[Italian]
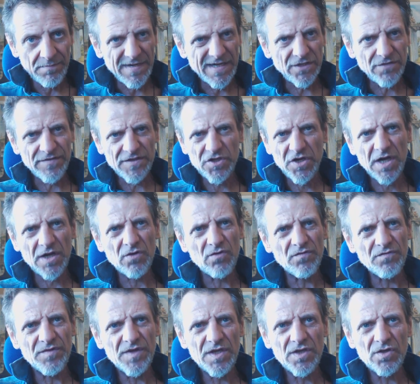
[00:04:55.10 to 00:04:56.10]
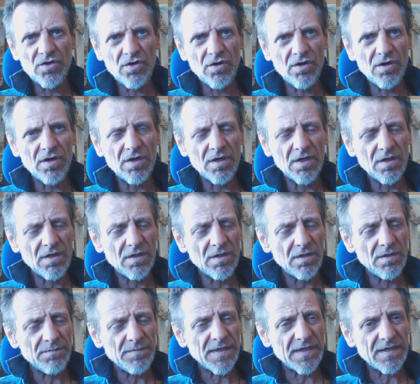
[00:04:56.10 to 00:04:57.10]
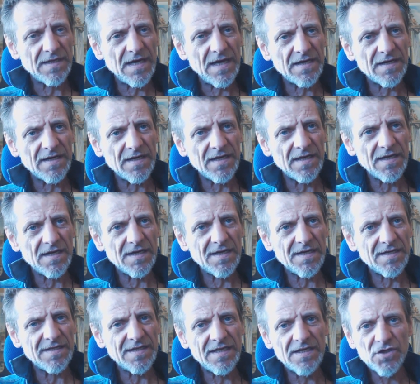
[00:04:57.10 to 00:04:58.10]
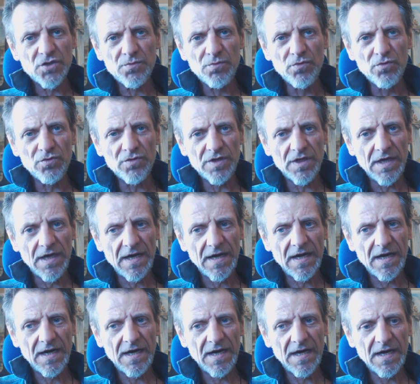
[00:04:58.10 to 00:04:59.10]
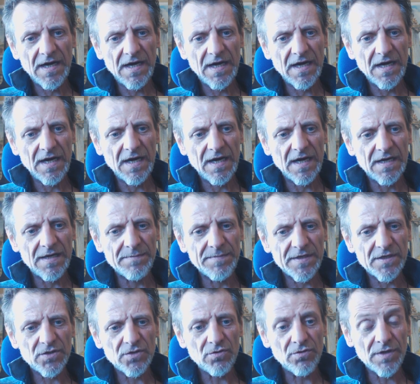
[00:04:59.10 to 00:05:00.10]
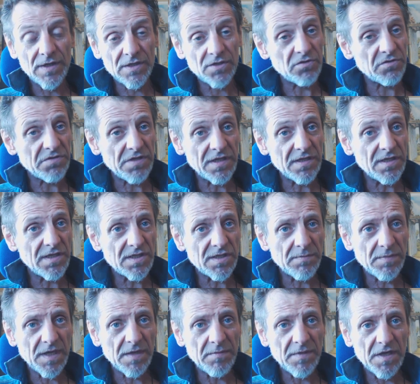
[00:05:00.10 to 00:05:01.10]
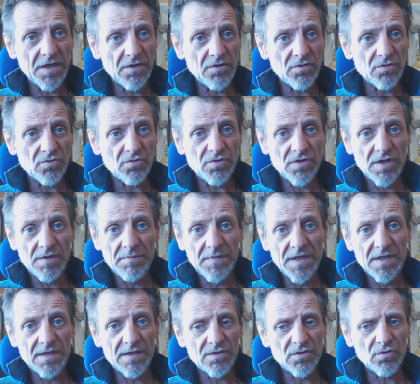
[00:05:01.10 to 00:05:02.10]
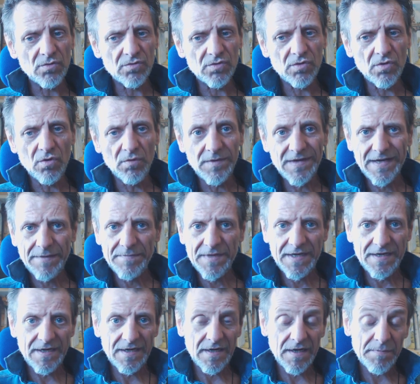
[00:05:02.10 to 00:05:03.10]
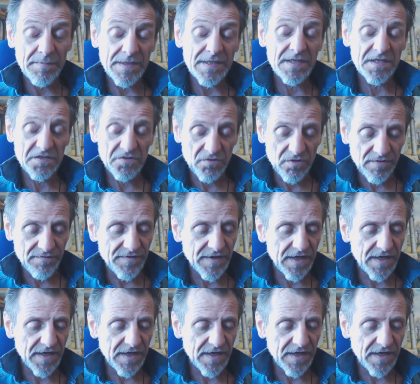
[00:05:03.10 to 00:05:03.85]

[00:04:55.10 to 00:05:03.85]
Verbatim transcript: Presto faccio anche un video per dare degli spunti alle persone che sono tantissime che mi chiedono suggerimenti su come cambiare l'alimentazione